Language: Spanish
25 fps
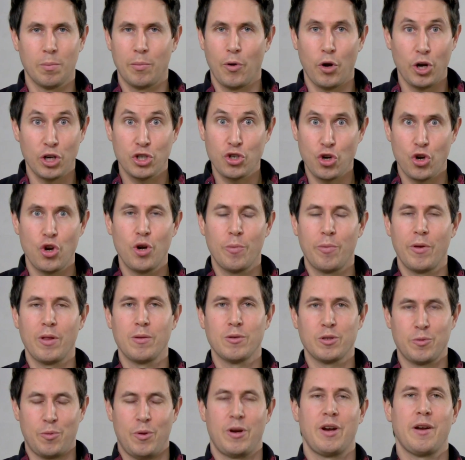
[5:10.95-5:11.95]
Por eso no
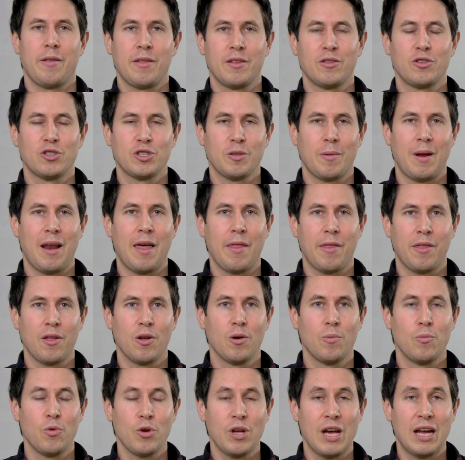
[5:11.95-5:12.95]
podemos poner centros de
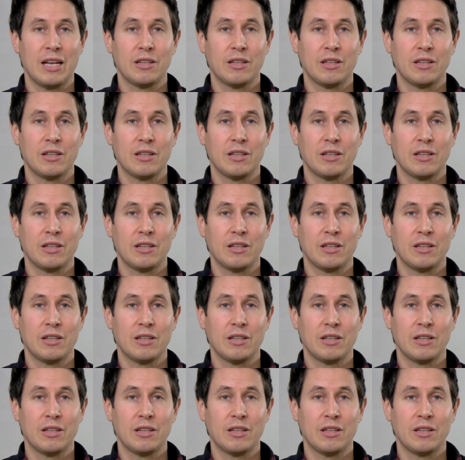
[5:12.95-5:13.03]
balanceo muy